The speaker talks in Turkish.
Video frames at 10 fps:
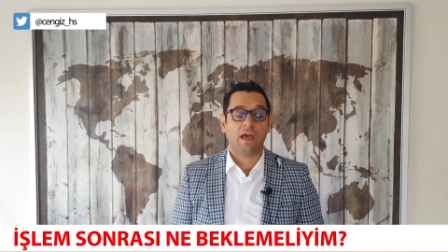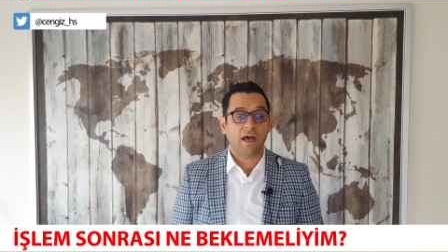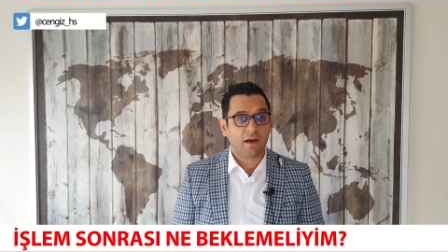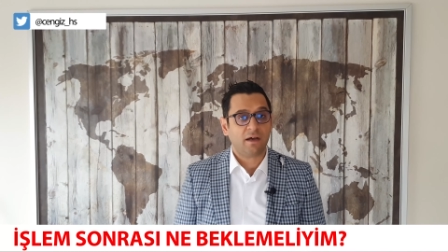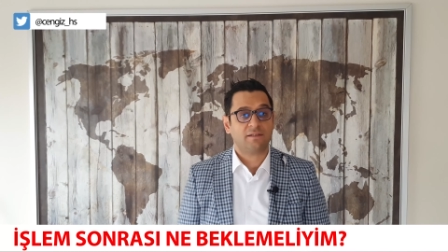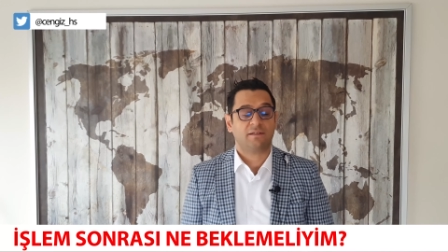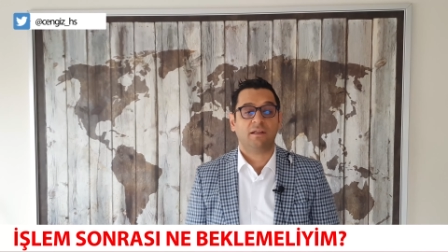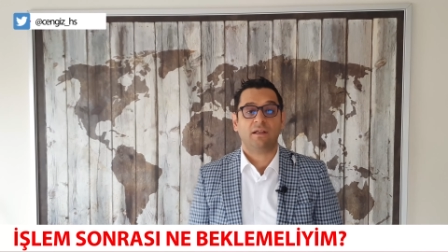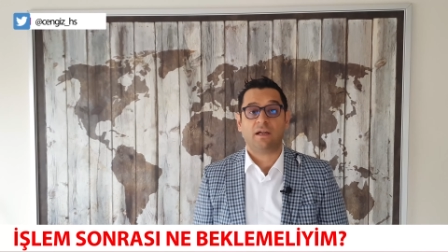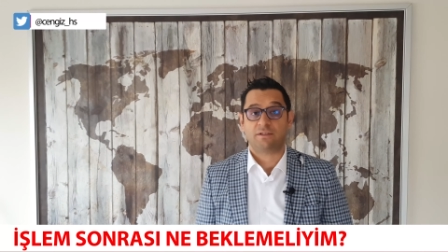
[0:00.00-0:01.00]
Eğer
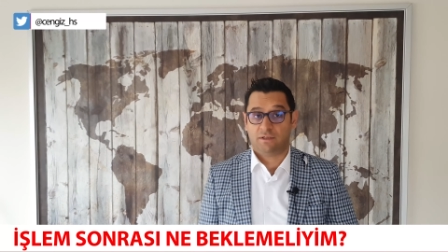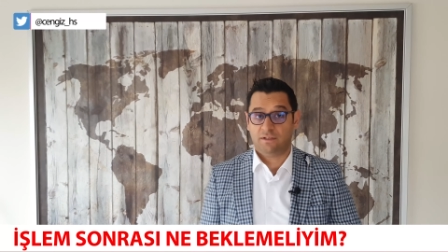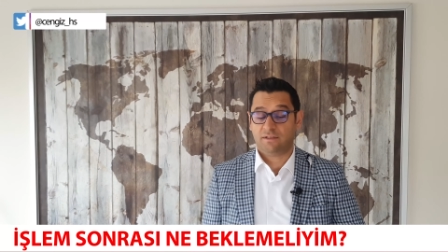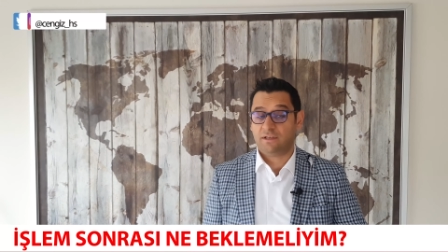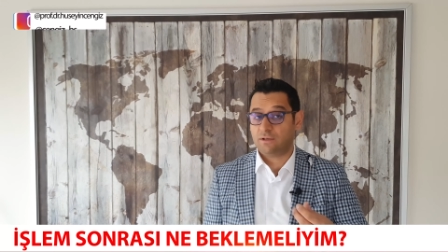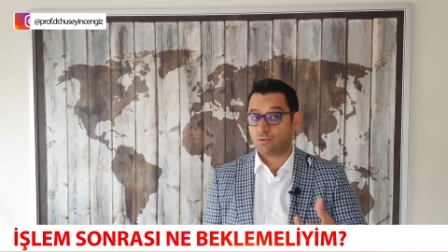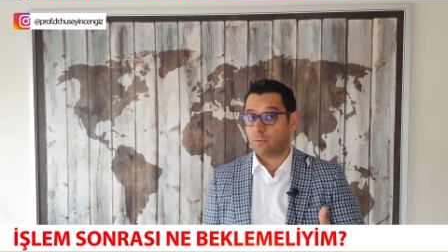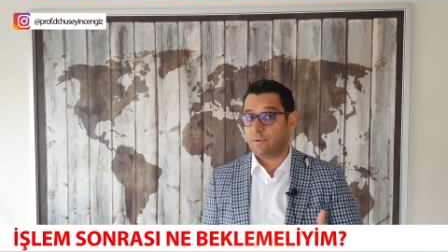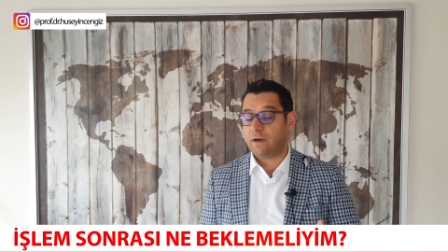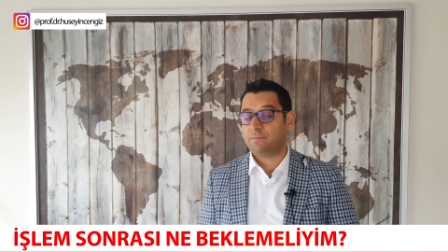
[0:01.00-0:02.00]
hastalar
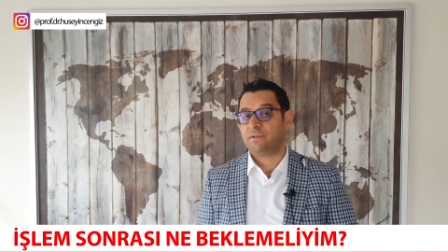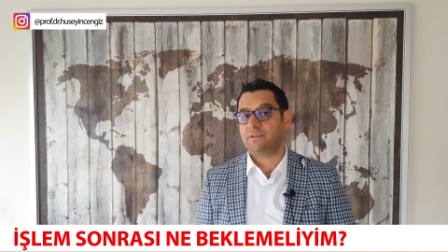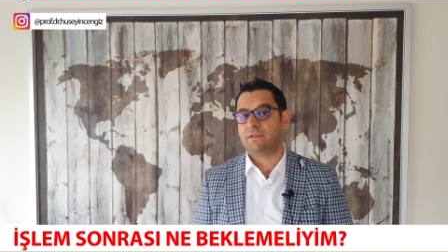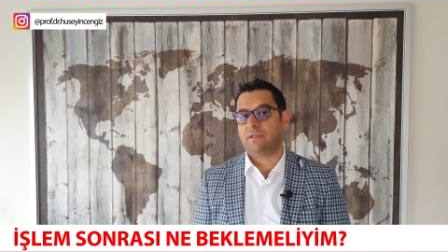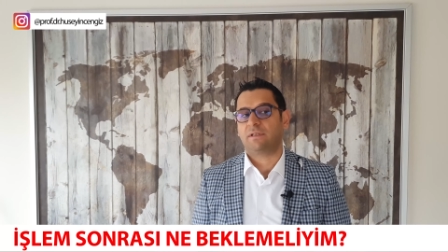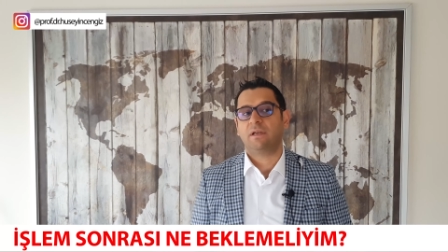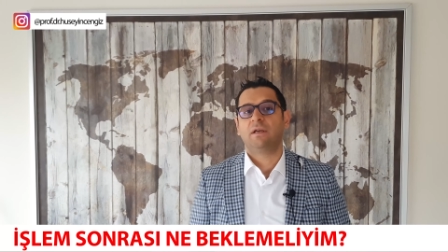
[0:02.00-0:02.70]
histeroskopi yaptırdınız,